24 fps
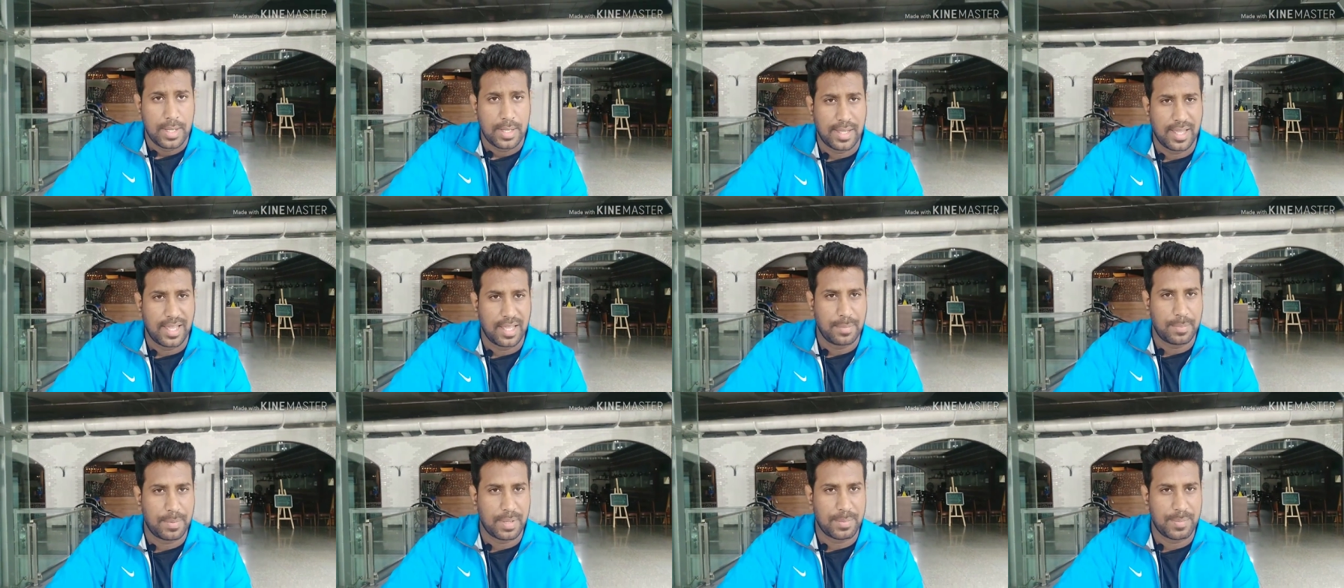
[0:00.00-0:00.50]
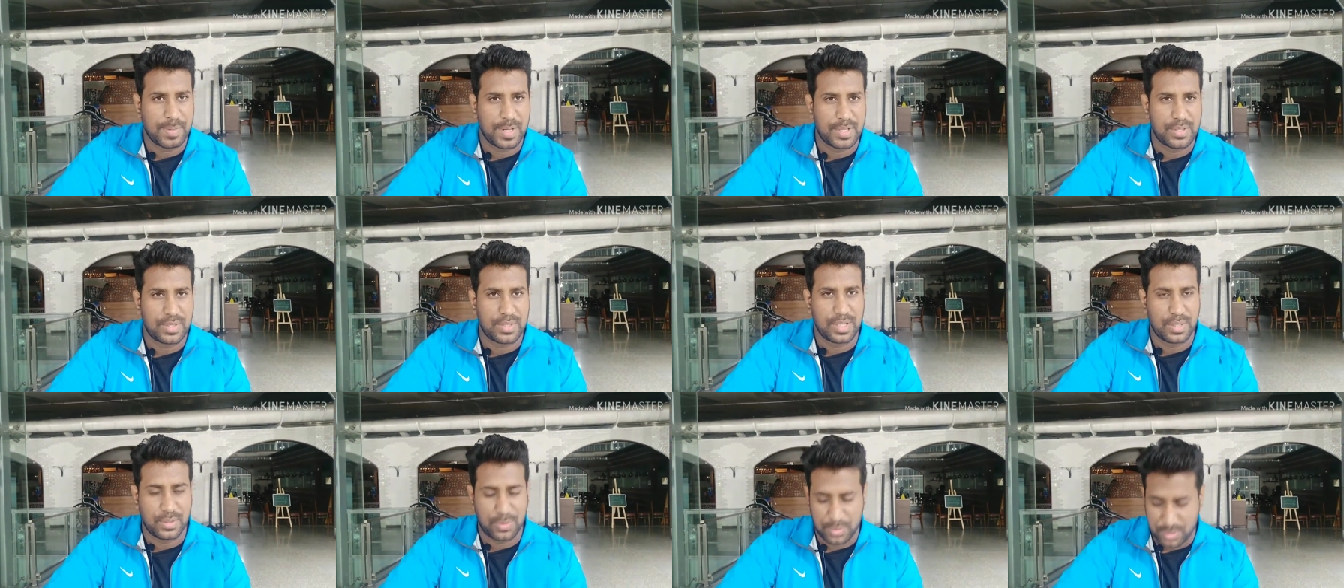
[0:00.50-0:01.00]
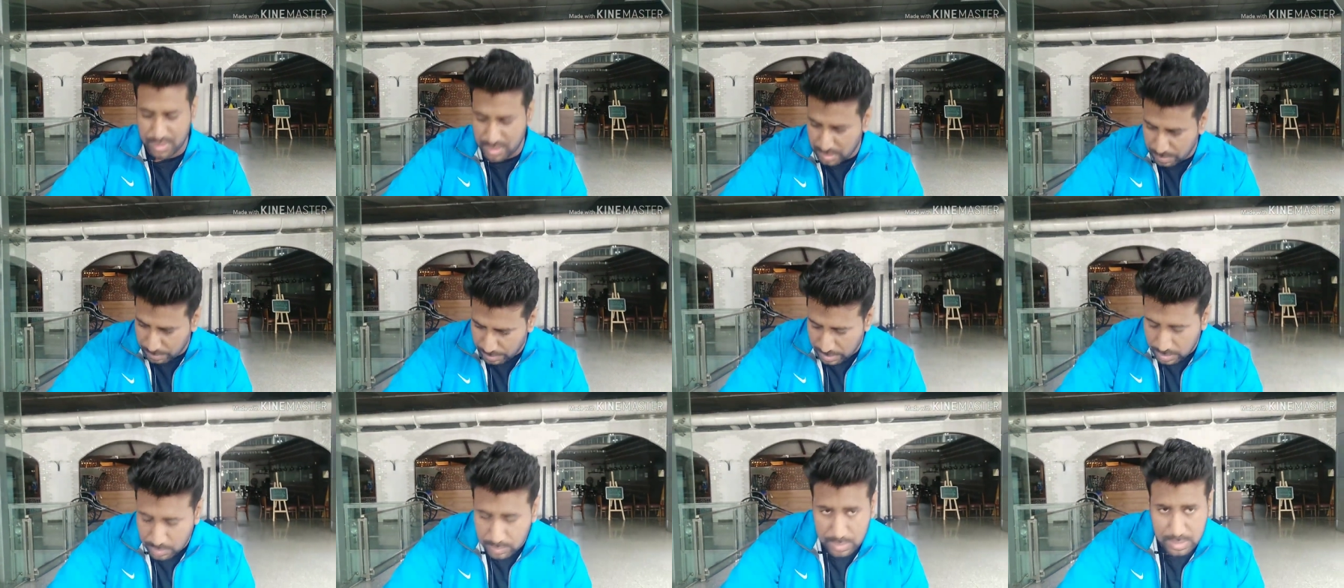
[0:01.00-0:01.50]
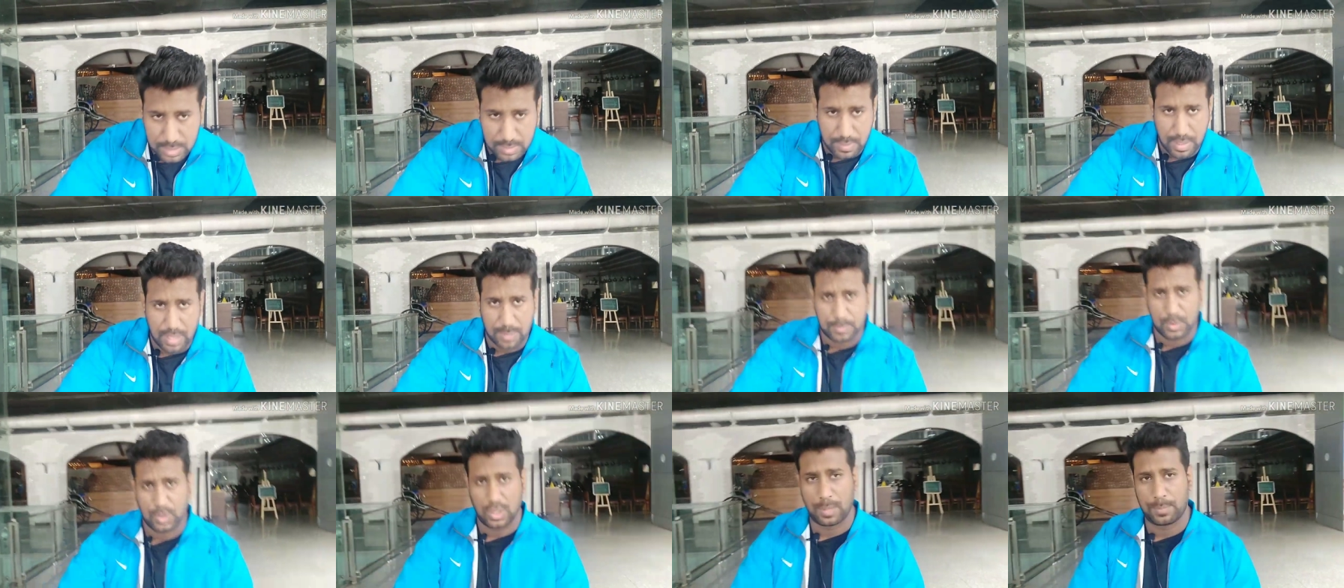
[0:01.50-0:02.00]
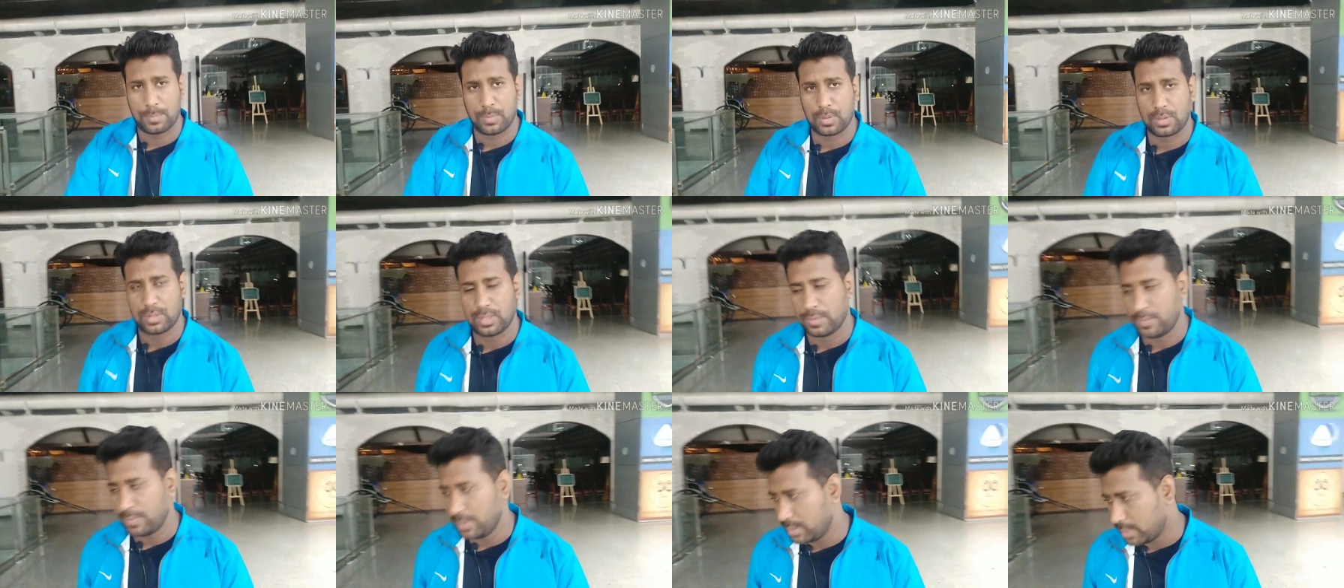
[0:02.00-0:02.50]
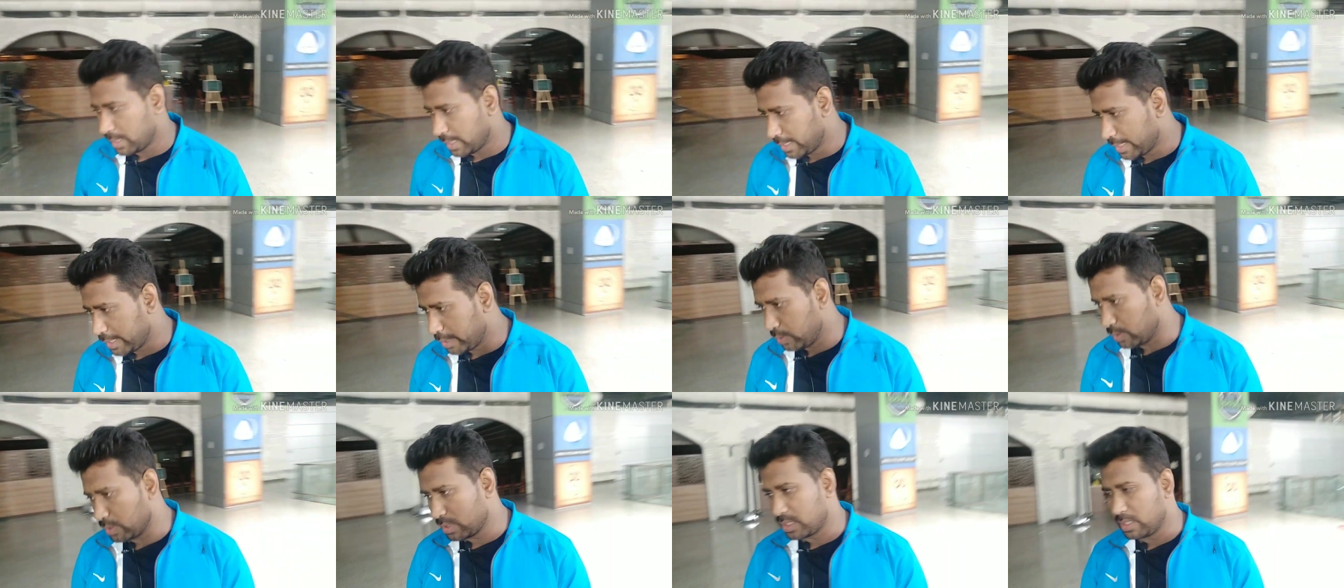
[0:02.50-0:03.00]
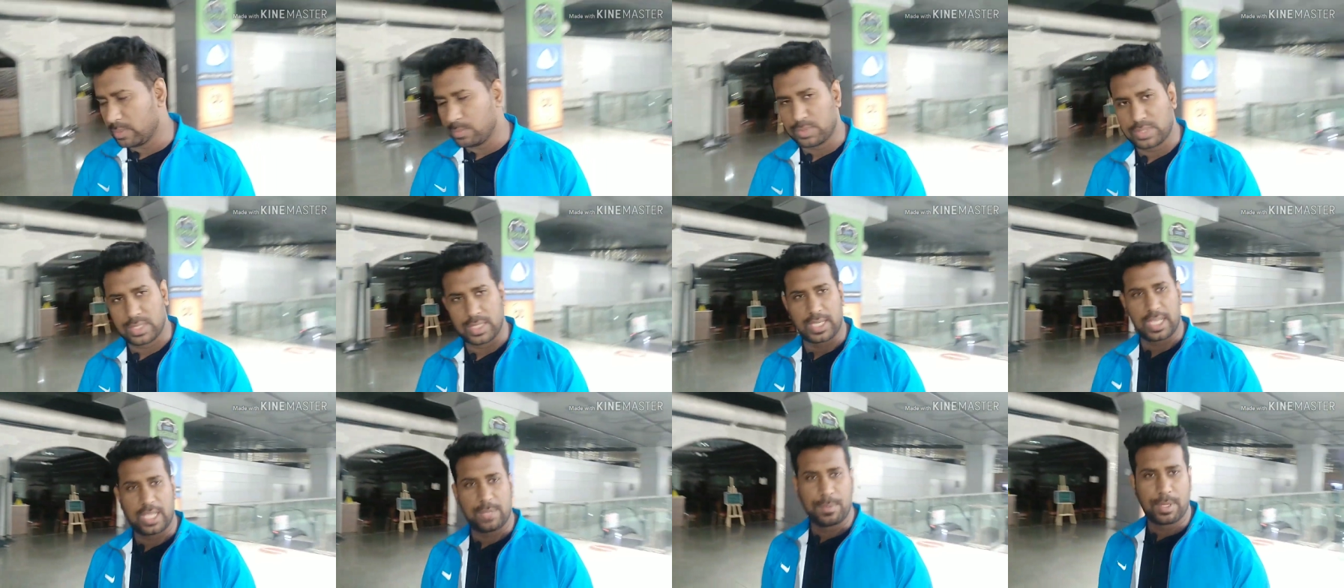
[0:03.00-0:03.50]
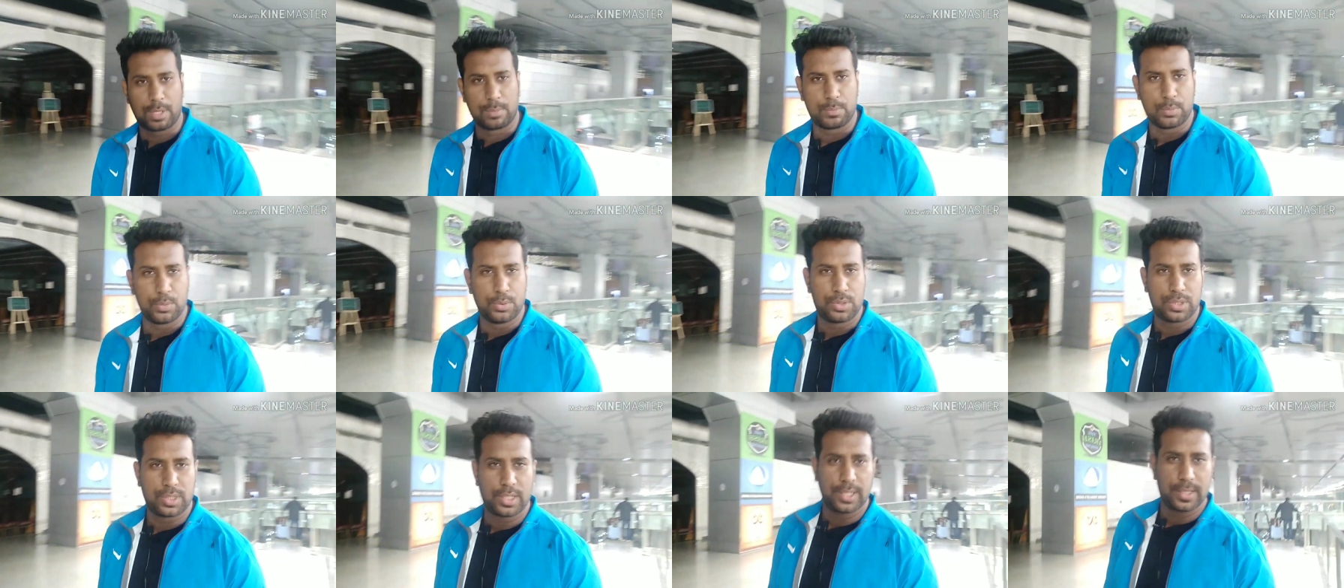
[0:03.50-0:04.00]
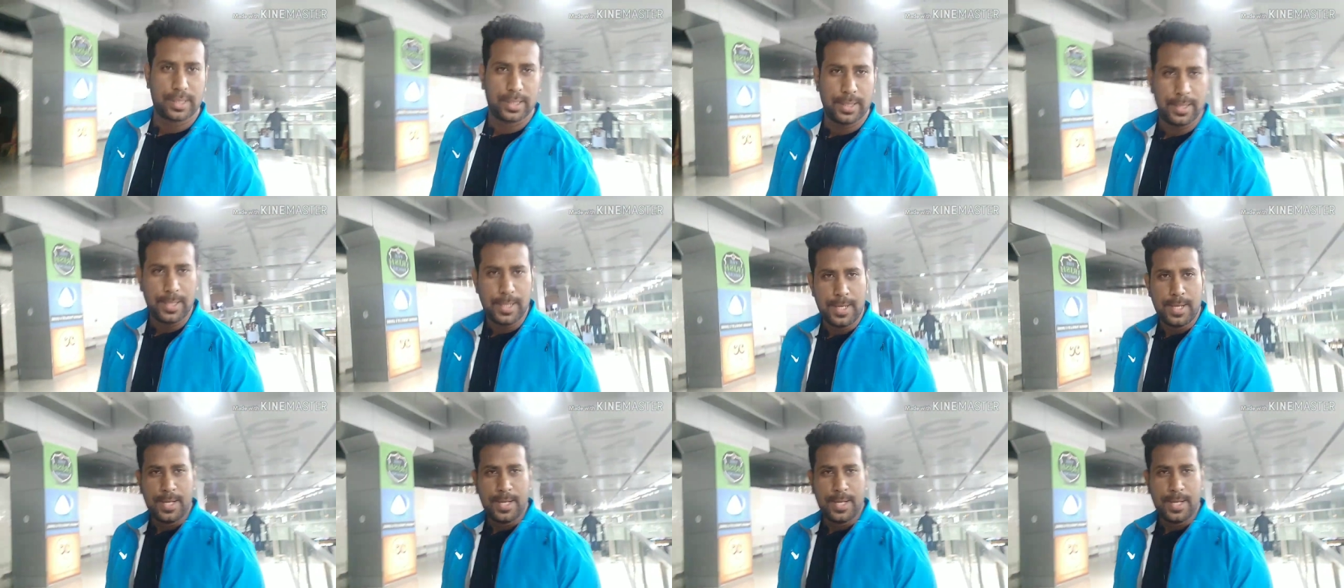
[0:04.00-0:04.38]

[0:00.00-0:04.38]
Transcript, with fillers: यहीं पर मैंने सोचा कुछ सवालों के जवाब जो आप लोग कभी कंटिन्यूसली मुझसे कई बार पूछ रहे थे